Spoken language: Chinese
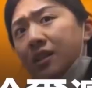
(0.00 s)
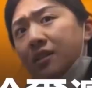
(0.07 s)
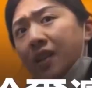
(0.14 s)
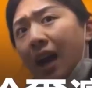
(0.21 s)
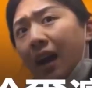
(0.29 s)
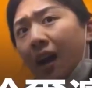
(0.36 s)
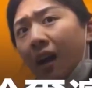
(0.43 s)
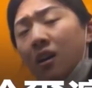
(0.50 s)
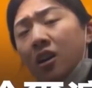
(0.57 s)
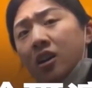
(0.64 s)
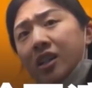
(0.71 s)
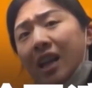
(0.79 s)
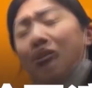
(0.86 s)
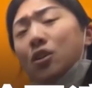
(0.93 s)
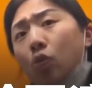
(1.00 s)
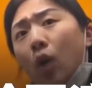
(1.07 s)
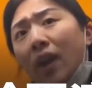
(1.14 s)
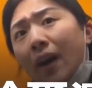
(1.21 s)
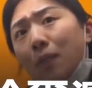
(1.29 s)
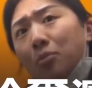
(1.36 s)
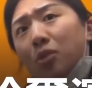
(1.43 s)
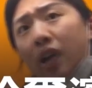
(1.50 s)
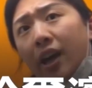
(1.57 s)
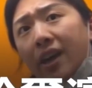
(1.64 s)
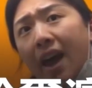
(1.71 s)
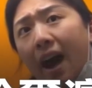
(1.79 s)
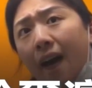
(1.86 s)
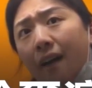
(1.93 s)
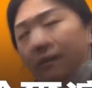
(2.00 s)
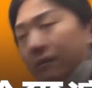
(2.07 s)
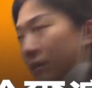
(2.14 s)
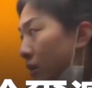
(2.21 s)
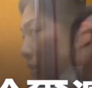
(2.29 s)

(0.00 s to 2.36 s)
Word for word: 不让他爸带的孩子去呢？呃，